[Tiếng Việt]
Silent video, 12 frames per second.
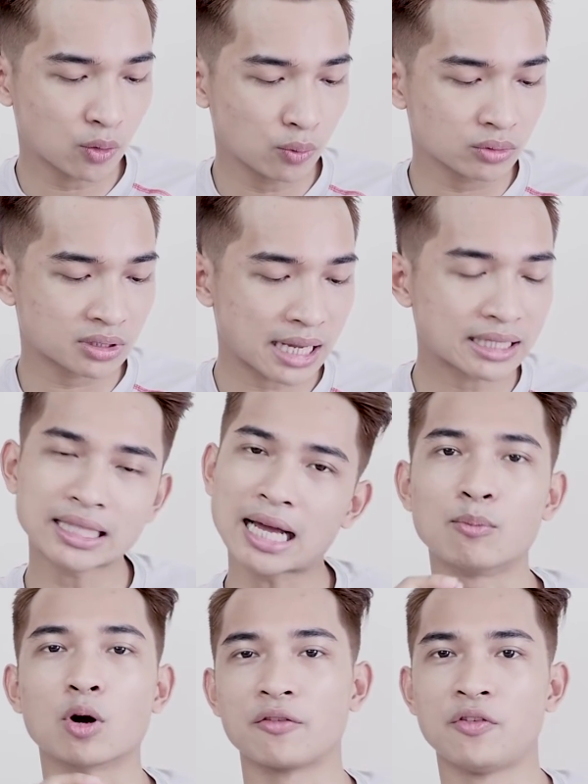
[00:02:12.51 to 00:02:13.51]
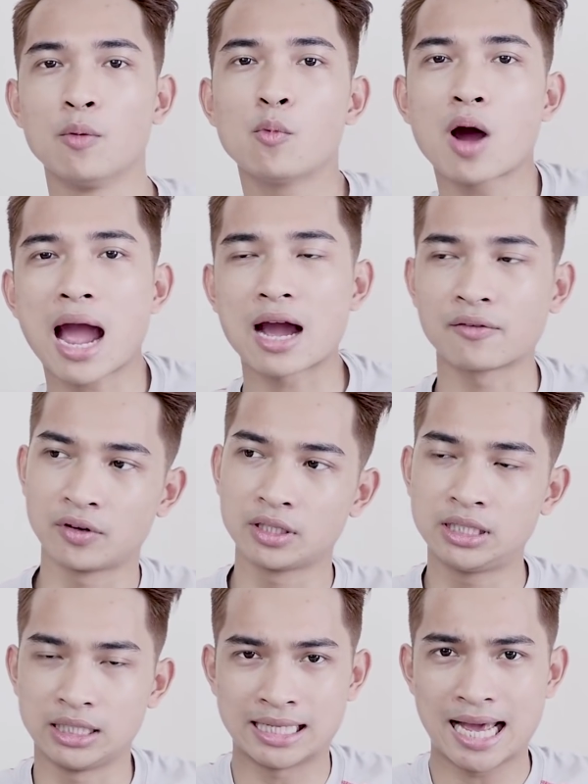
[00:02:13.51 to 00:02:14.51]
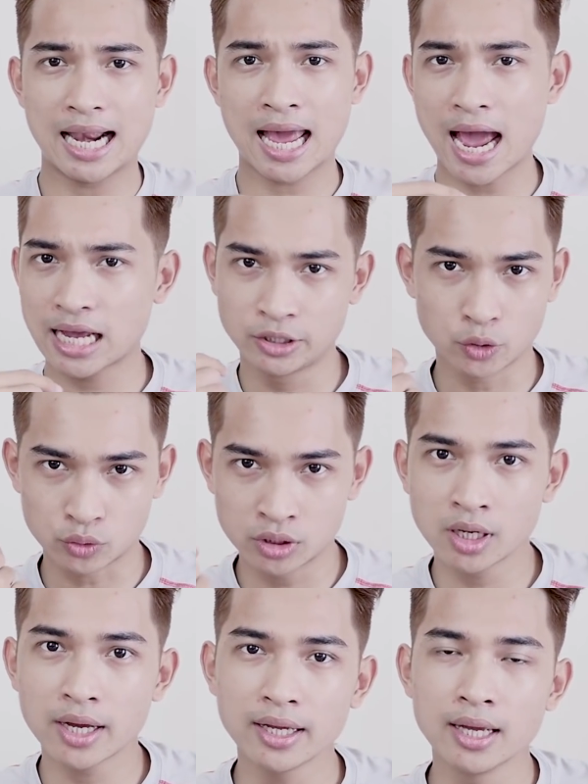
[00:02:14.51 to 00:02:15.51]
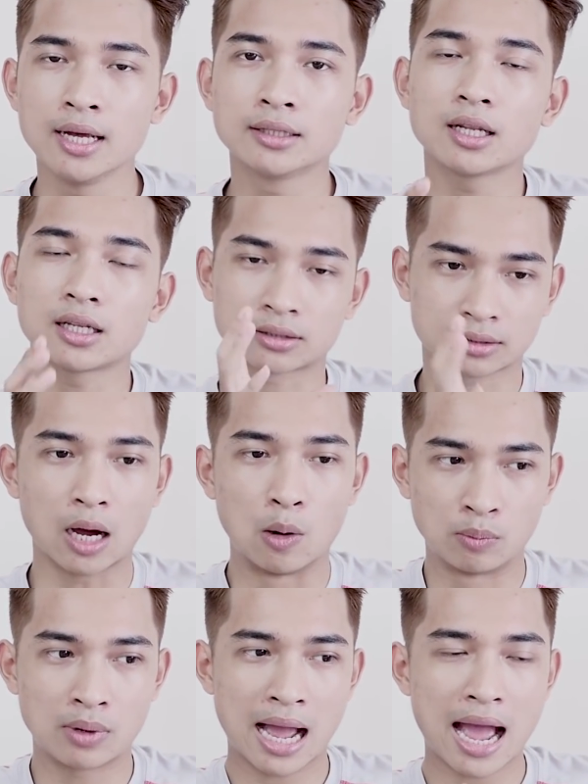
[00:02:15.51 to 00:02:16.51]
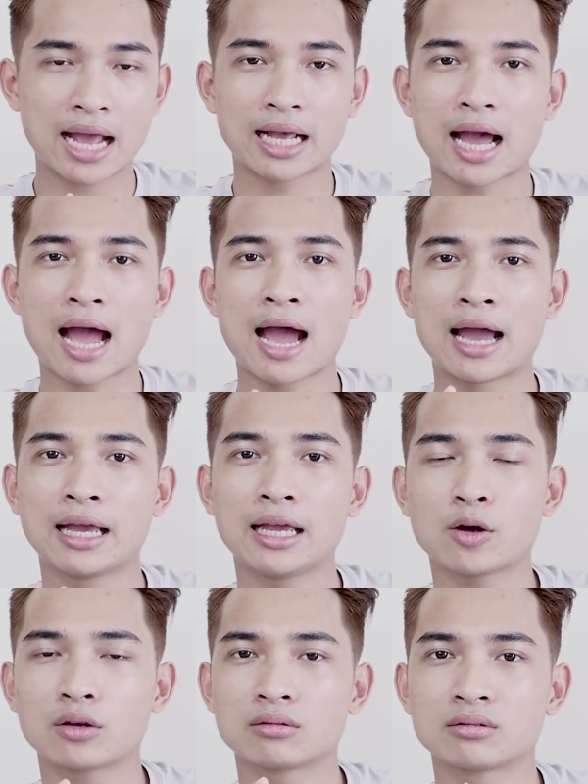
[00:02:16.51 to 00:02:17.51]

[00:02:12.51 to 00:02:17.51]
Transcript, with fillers: cũng sẽ tặng một cái phiếu mua hàng với trị giá là 2 triệu rưỡi Tức là tổng hai cái